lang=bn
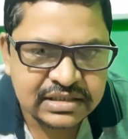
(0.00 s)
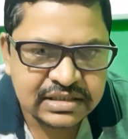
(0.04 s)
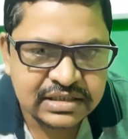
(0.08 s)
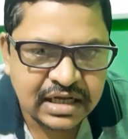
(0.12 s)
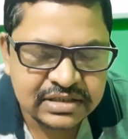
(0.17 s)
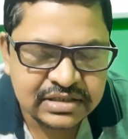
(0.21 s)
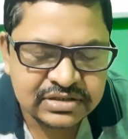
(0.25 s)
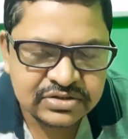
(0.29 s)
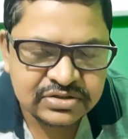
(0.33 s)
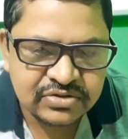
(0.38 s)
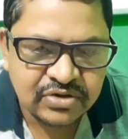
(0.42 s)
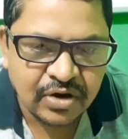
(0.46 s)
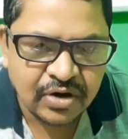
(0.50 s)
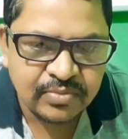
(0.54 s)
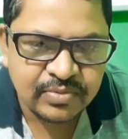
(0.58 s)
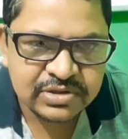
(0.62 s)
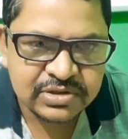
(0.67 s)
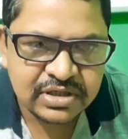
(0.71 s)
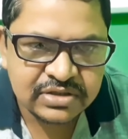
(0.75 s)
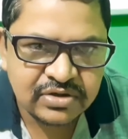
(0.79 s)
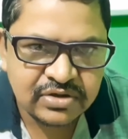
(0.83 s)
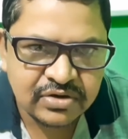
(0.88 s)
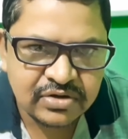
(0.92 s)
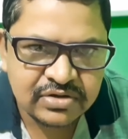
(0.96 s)
রাজ
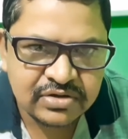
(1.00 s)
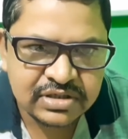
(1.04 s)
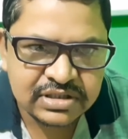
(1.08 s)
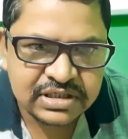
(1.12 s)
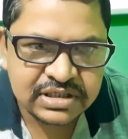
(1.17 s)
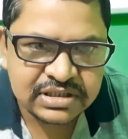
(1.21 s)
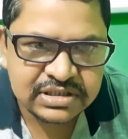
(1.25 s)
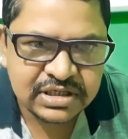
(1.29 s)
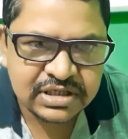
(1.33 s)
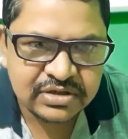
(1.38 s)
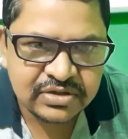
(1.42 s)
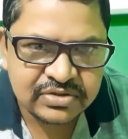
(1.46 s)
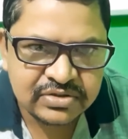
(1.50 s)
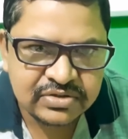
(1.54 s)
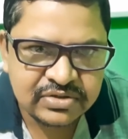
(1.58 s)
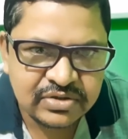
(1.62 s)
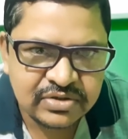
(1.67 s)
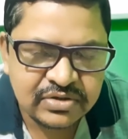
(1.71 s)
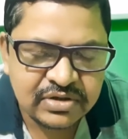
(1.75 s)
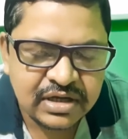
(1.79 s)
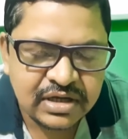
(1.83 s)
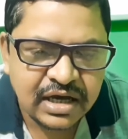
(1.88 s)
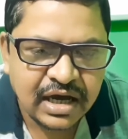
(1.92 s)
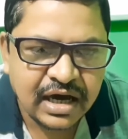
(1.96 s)
ক্ষমতা দখল হওয়ার চেষ্টা করতো
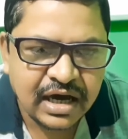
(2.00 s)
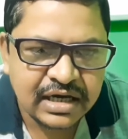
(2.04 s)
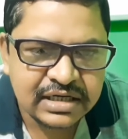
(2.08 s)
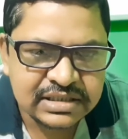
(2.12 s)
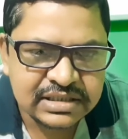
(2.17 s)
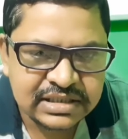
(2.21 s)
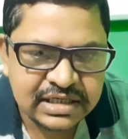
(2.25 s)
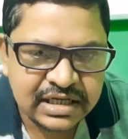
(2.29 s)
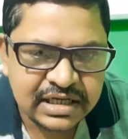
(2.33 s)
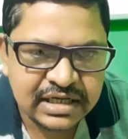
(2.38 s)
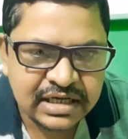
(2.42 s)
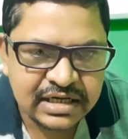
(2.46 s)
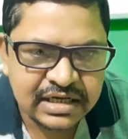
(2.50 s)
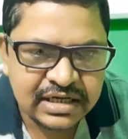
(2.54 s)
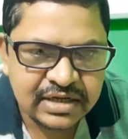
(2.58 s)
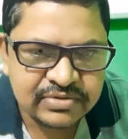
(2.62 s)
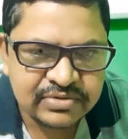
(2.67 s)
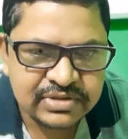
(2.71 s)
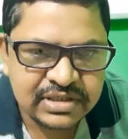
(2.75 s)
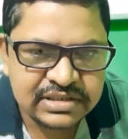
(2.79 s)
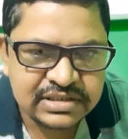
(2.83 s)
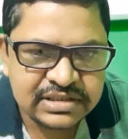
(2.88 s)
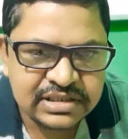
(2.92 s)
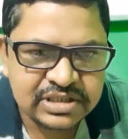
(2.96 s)
আর সেইখানে
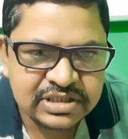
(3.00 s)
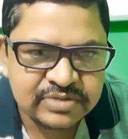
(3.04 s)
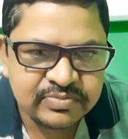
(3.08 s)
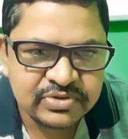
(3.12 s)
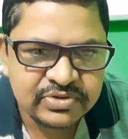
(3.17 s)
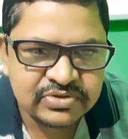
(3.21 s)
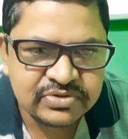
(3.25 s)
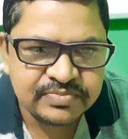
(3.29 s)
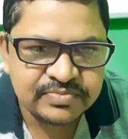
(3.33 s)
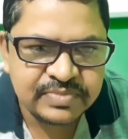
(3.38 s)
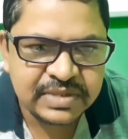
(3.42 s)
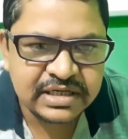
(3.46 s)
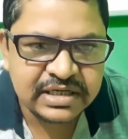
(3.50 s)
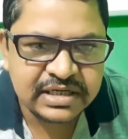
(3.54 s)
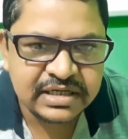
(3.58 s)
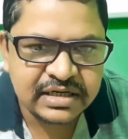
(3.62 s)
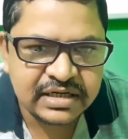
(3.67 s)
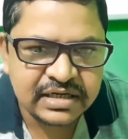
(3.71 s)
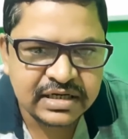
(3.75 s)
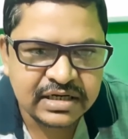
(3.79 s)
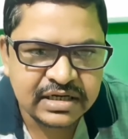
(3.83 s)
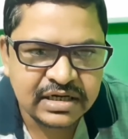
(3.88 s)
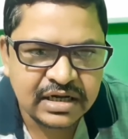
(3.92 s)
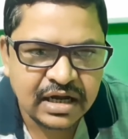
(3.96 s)
ওদের জিনিসপত্র
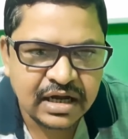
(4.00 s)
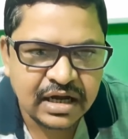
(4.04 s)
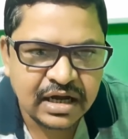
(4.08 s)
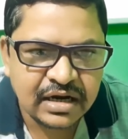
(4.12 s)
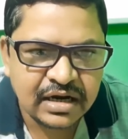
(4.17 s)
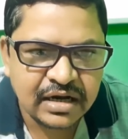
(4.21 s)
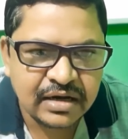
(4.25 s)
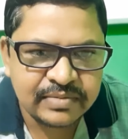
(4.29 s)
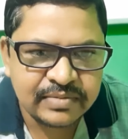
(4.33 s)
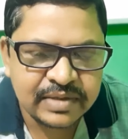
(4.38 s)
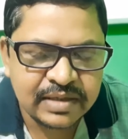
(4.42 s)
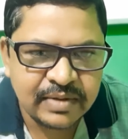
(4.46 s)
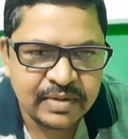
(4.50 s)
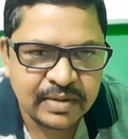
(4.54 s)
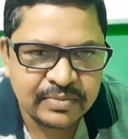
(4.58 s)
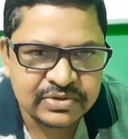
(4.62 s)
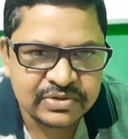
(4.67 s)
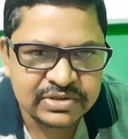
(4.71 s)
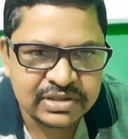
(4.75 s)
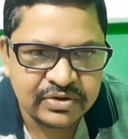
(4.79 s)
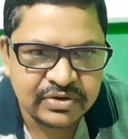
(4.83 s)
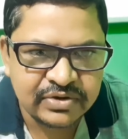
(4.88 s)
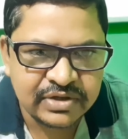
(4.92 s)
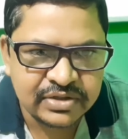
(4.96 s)
বিক্রির একটা আরামের
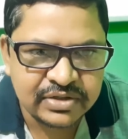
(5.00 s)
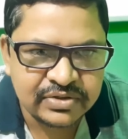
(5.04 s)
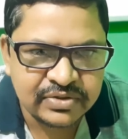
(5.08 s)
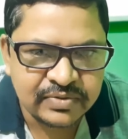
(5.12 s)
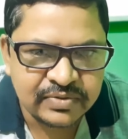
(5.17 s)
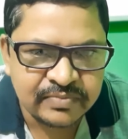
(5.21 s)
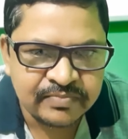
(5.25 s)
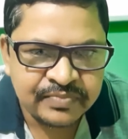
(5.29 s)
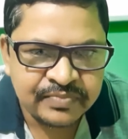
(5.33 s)
ব্যবস্থা হয়ে যেত